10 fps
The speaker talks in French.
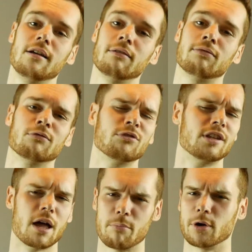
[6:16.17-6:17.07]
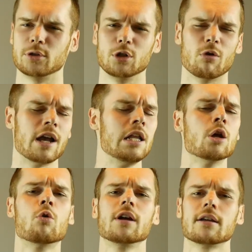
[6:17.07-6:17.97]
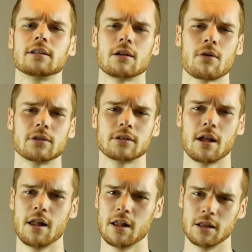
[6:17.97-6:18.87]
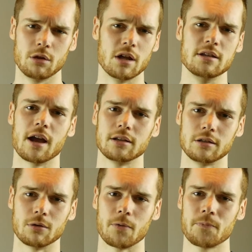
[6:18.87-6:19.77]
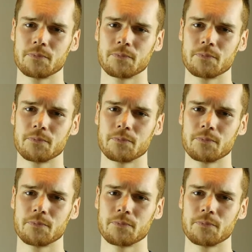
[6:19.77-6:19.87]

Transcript: Ils font n'importe quoi. Ils n'ont aucun sens de la direction.